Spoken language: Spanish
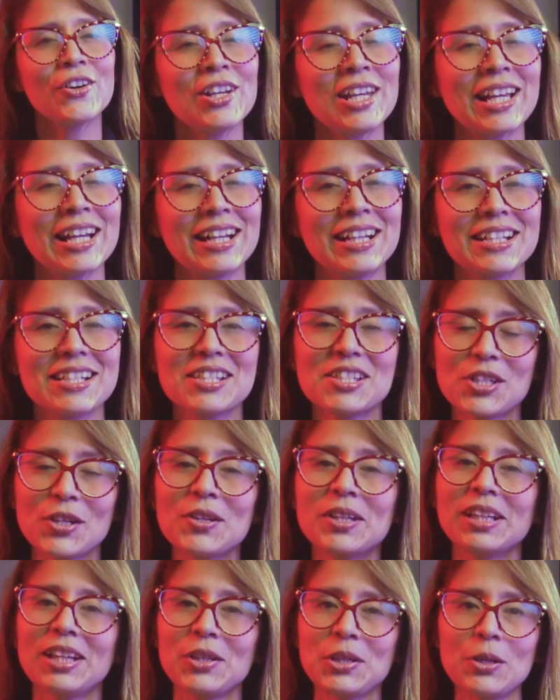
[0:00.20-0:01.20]
Hola,
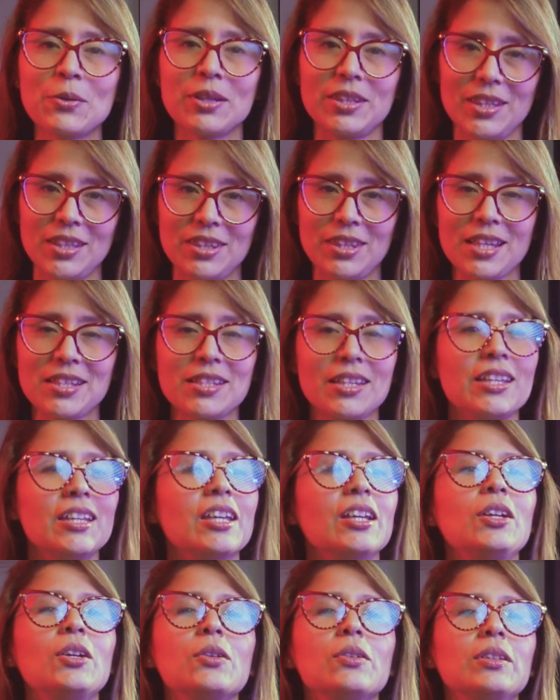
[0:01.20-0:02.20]
soy Claudia
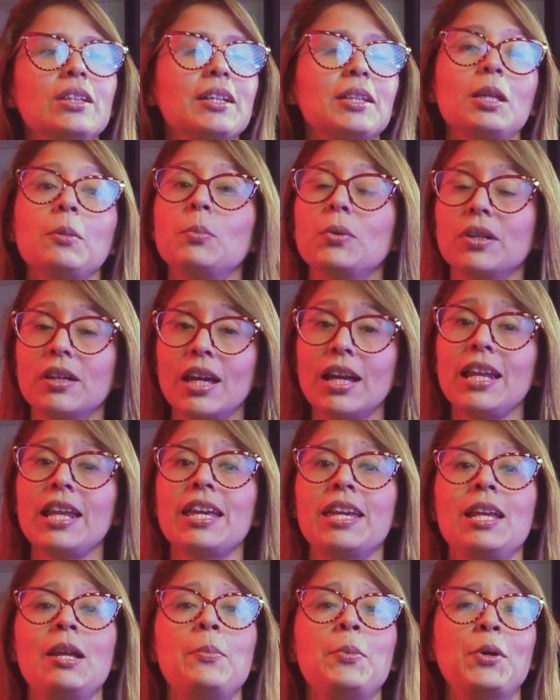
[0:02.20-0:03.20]
Benítez y quiero contarte por
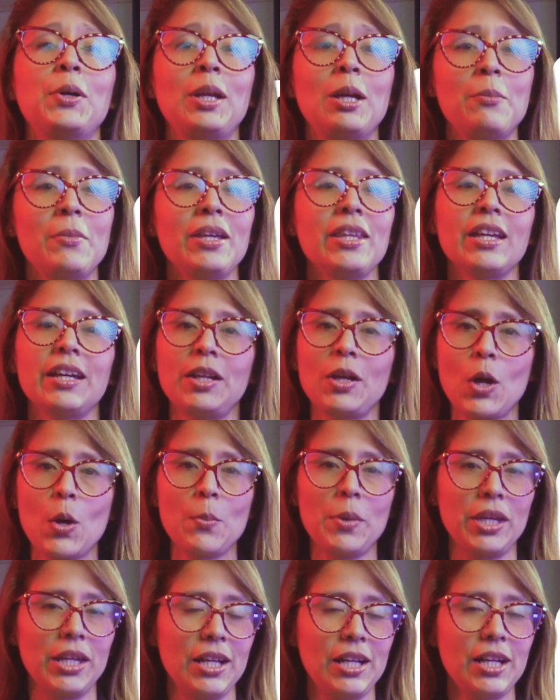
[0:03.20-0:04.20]
qué elegí el programa de doble